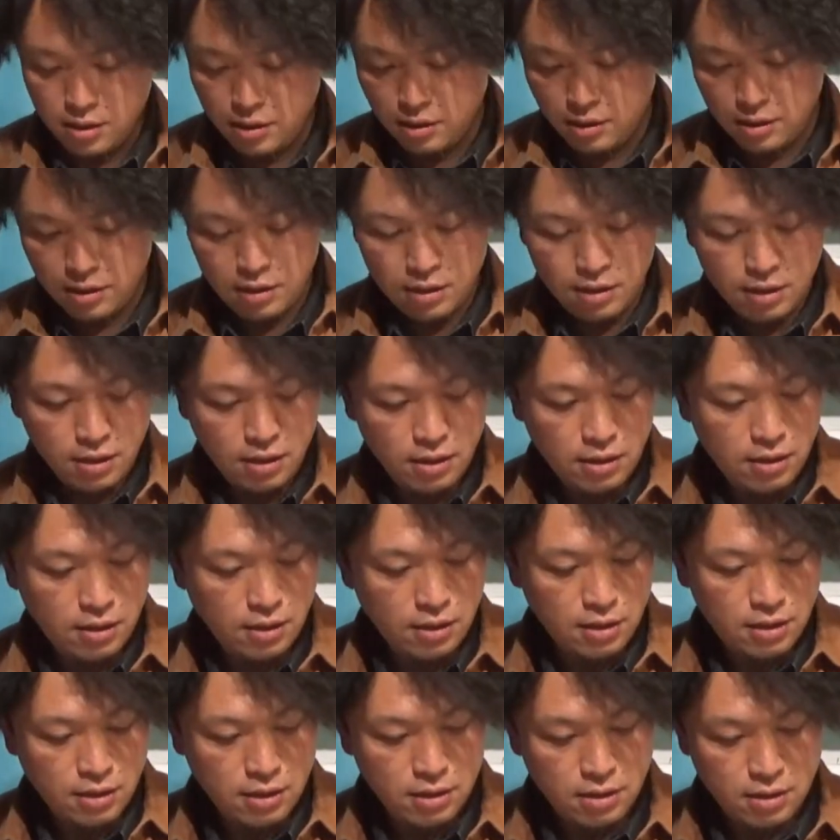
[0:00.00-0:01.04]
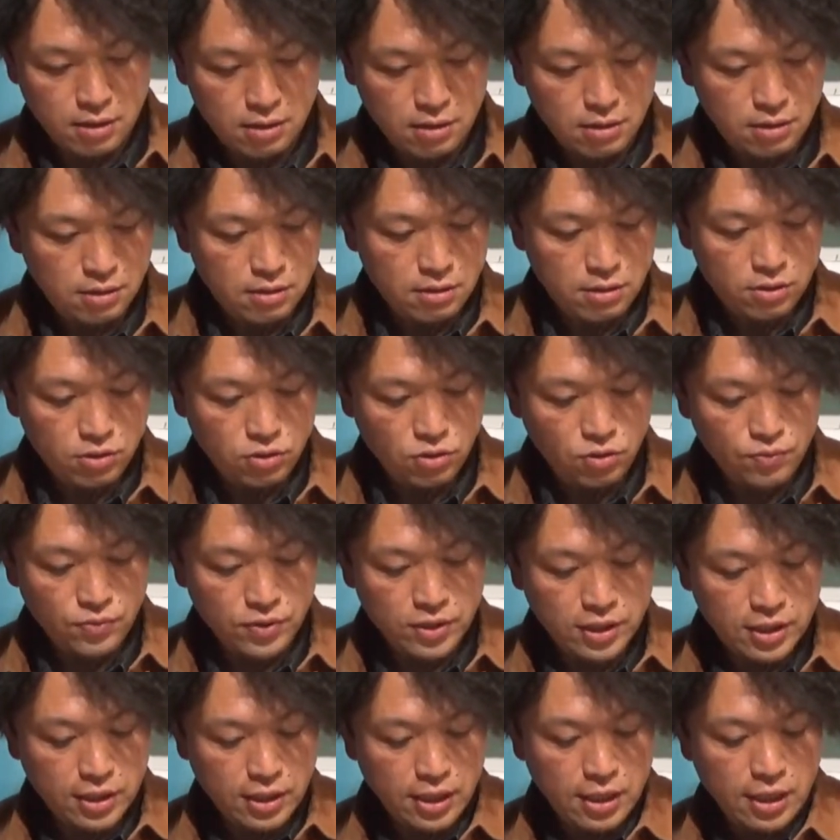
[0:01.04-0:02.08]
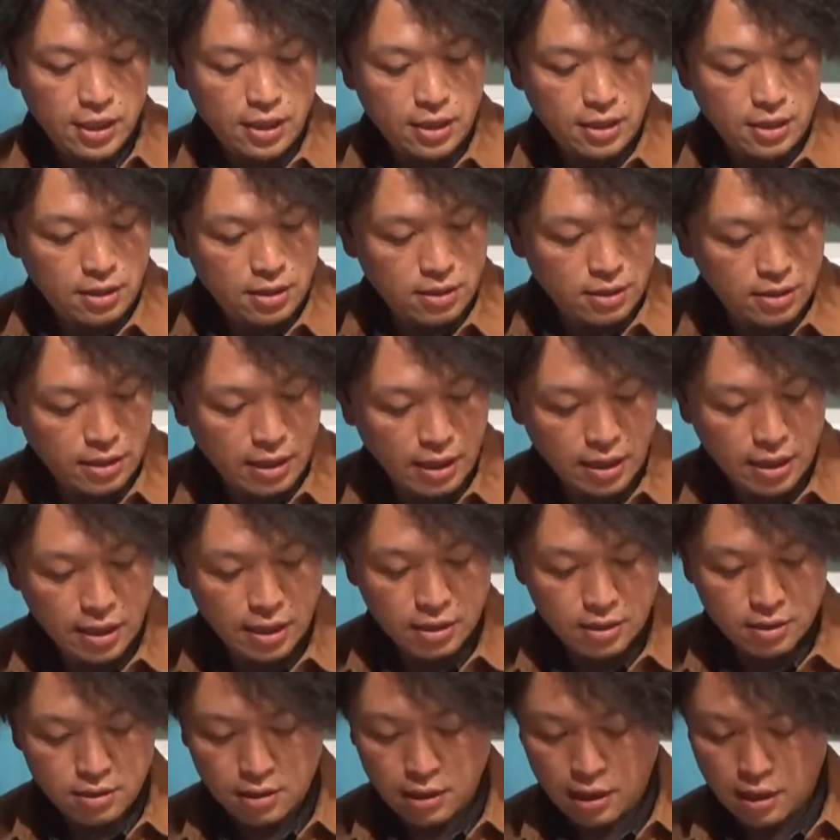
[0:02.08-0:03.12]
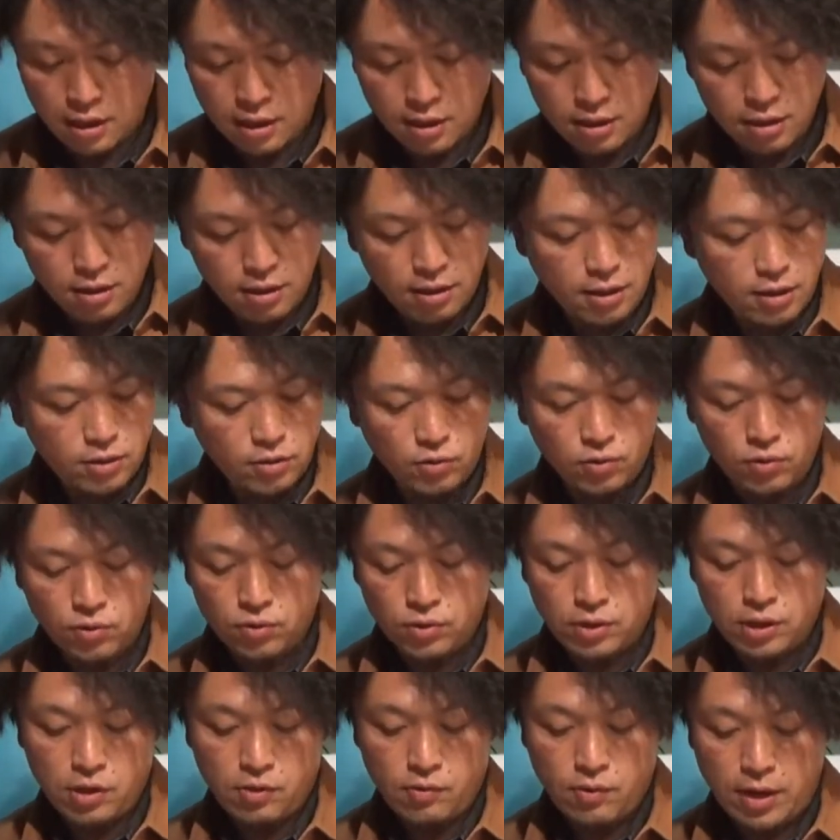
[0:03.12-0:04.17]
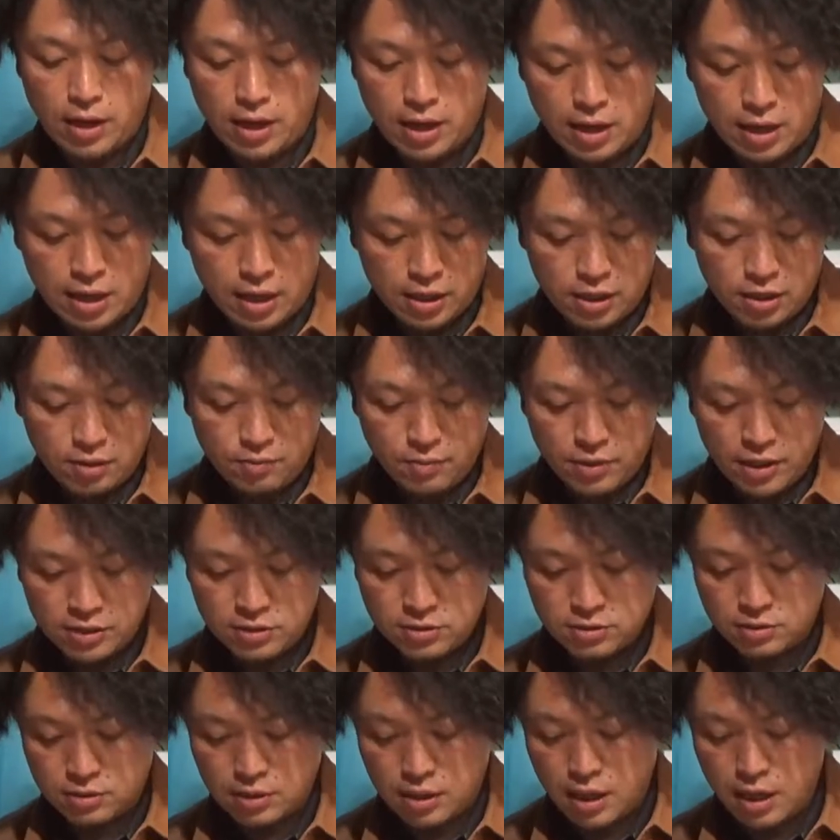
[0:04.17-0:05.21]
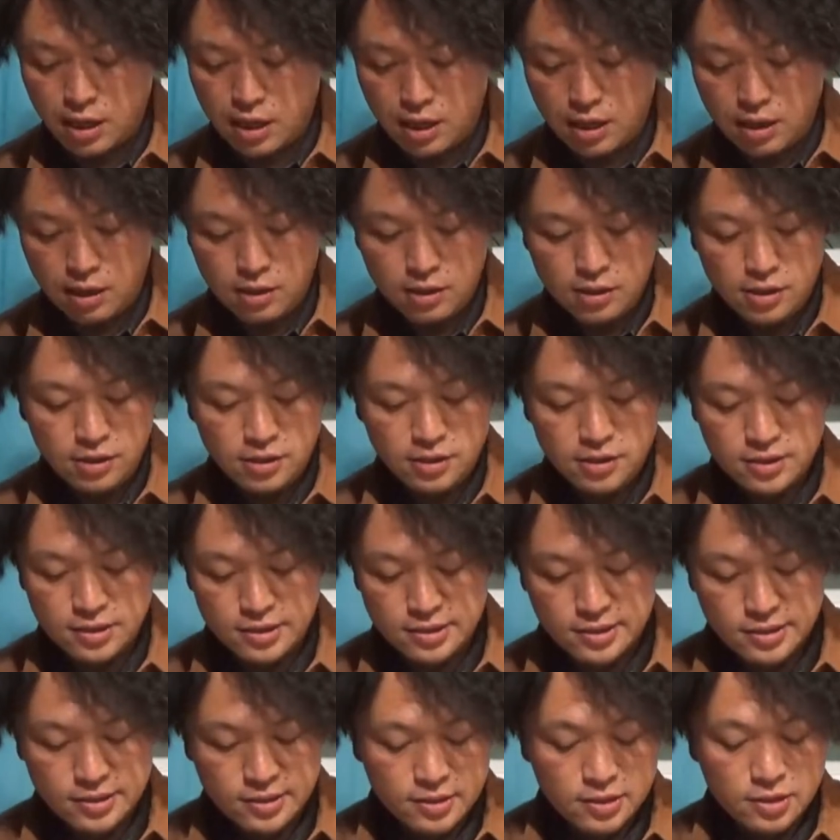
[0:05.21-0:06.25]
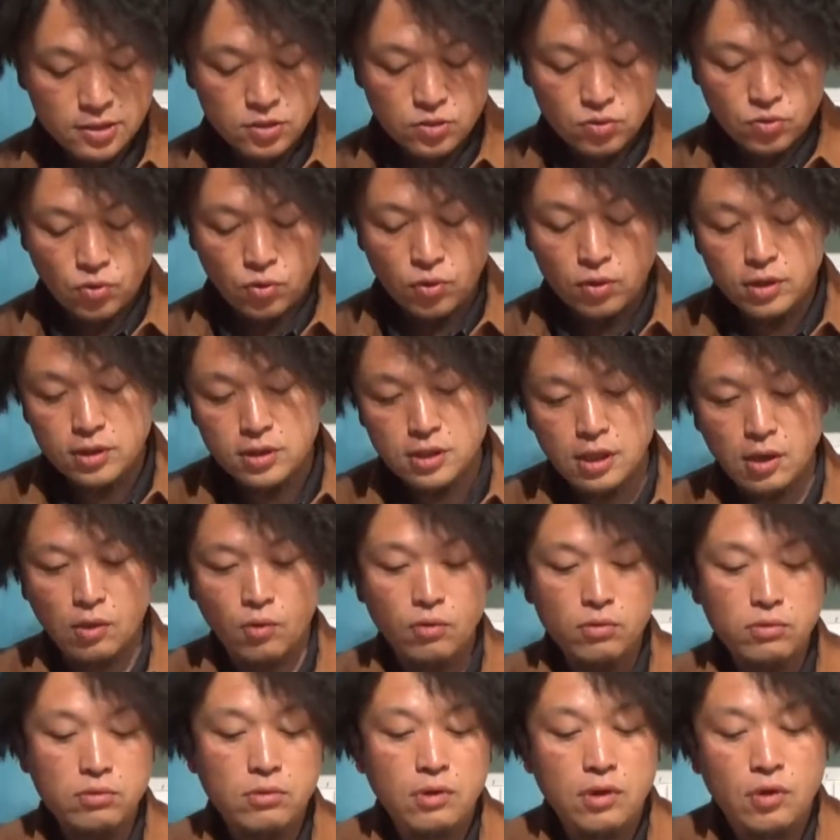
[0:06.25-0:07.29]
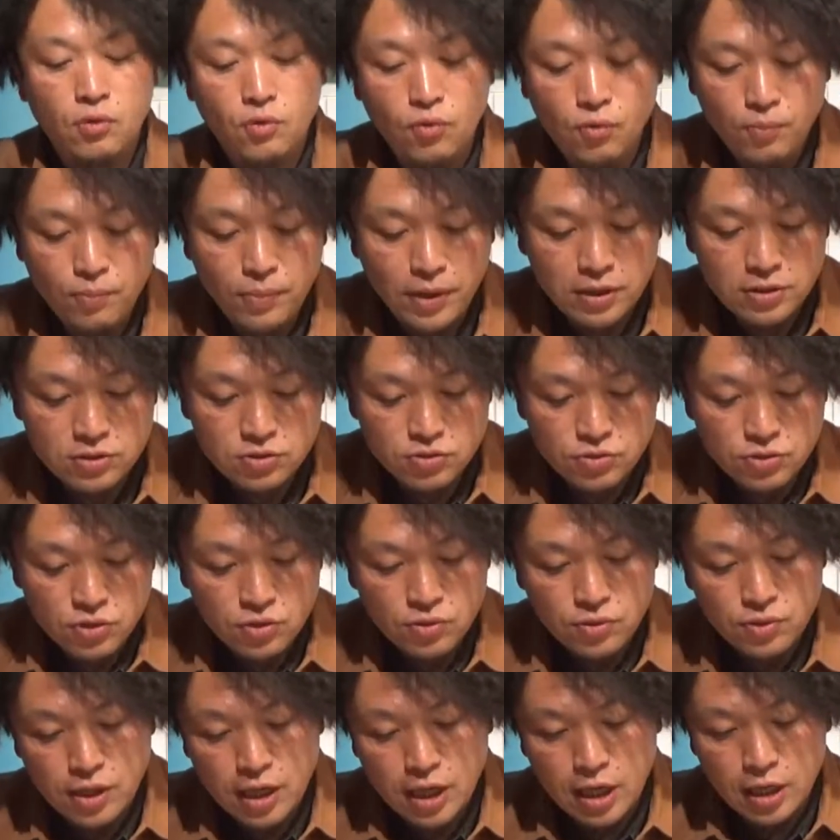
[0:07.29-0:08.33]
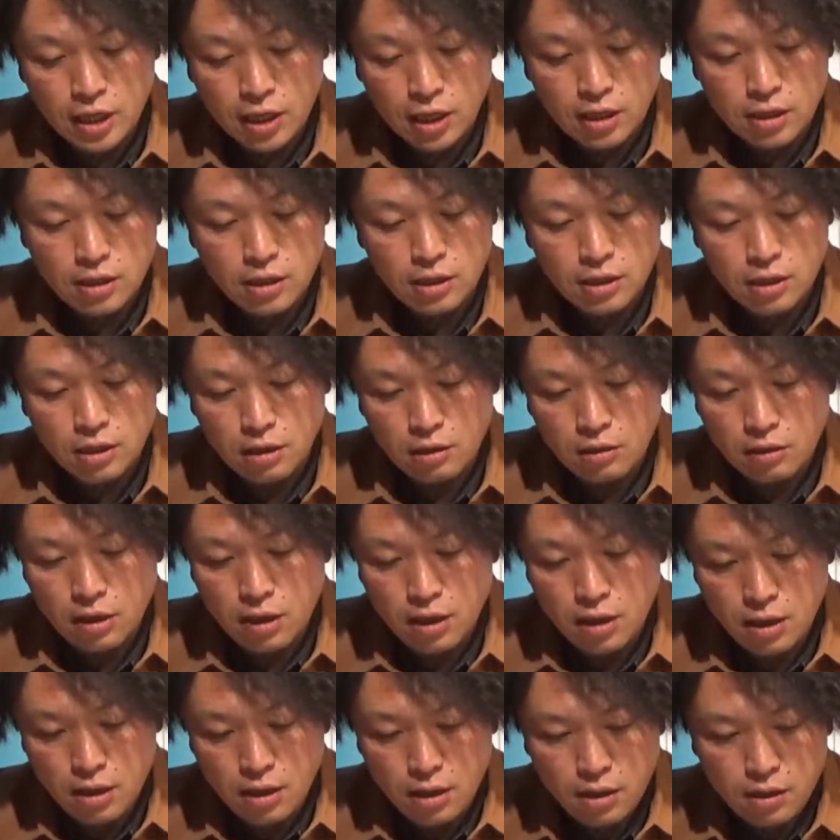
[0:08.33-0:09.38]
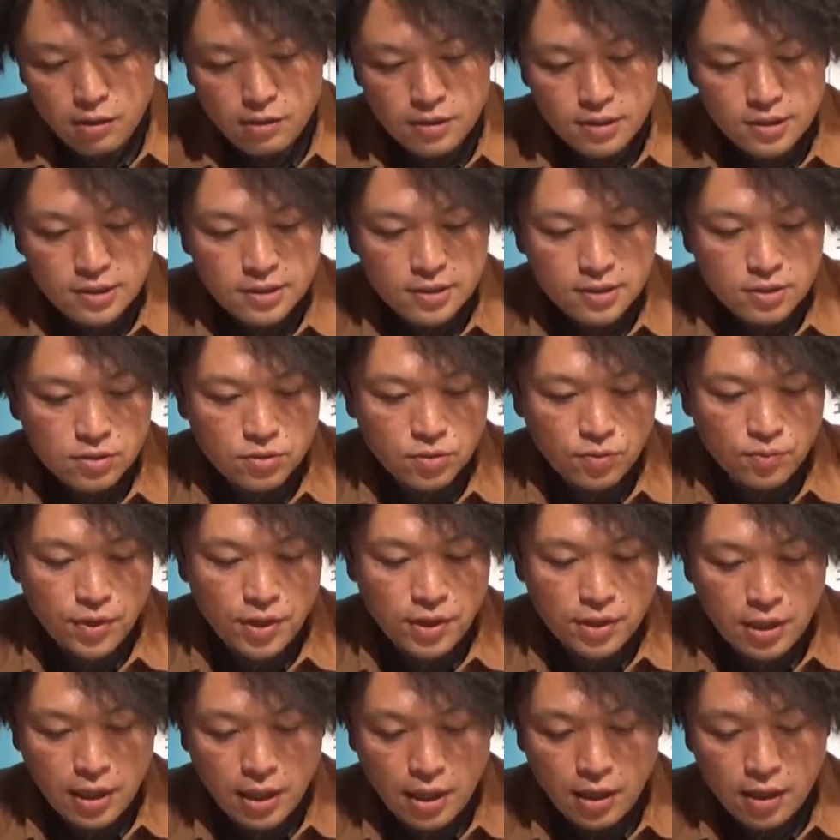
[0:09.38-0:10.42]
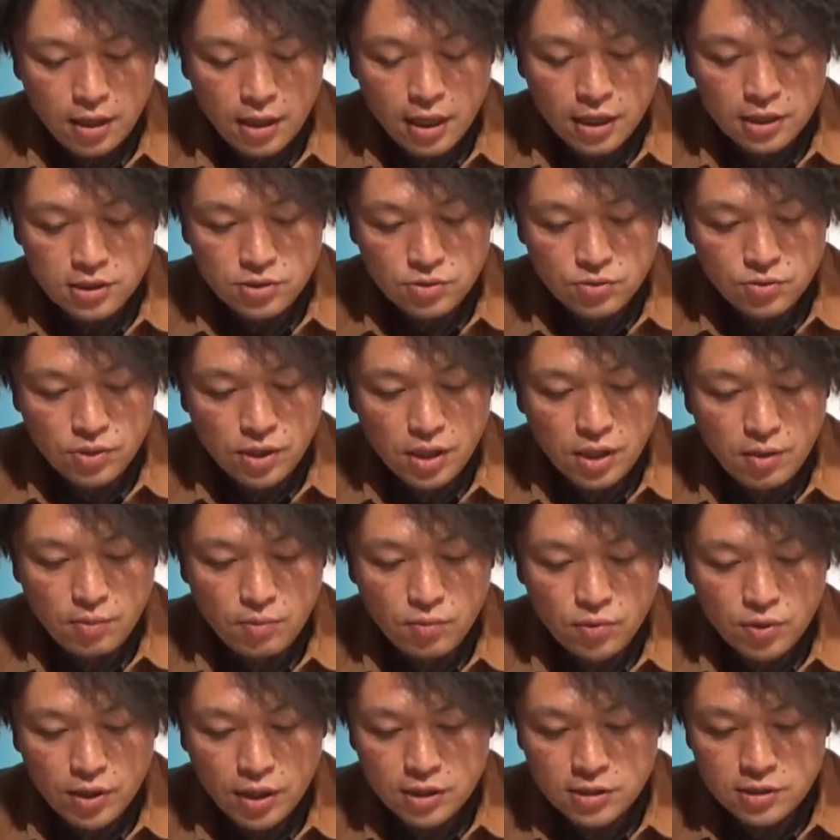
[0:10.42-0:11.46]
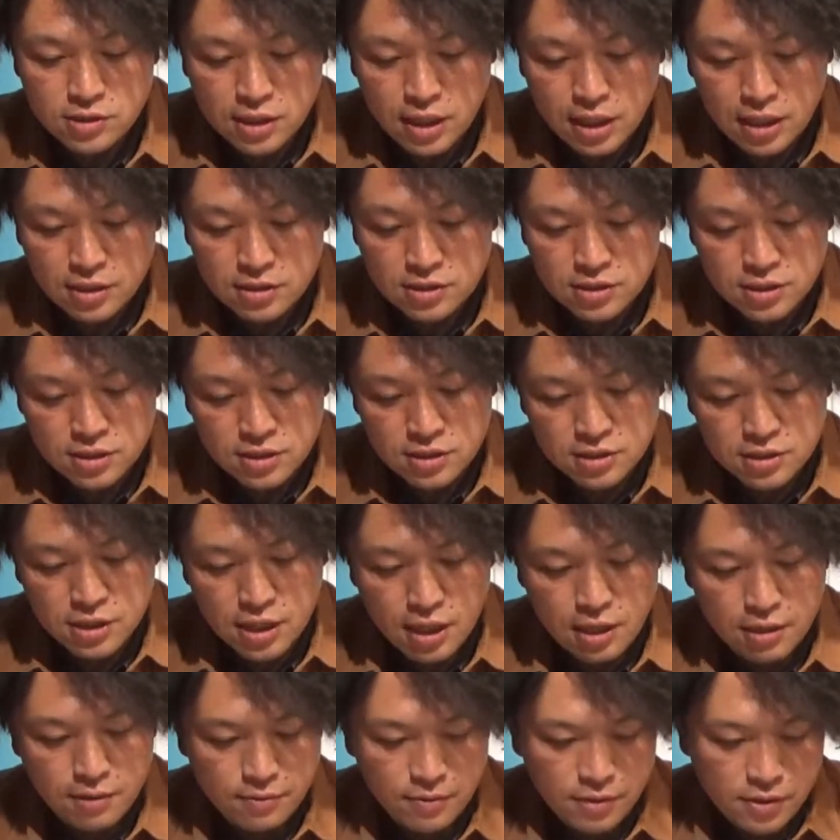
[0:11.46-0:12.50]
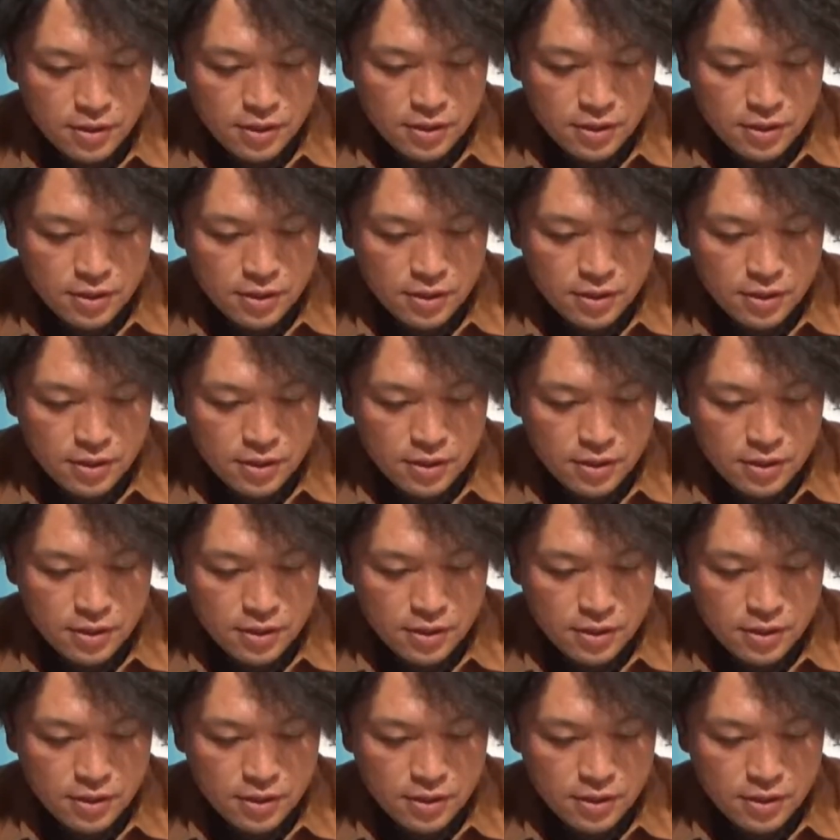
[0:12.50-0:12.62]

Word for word: えー、読み切れなかったのではありますがこれさ本当は本番中に読んであげたかったんだよな。ごめんねラジオネームなす単身さん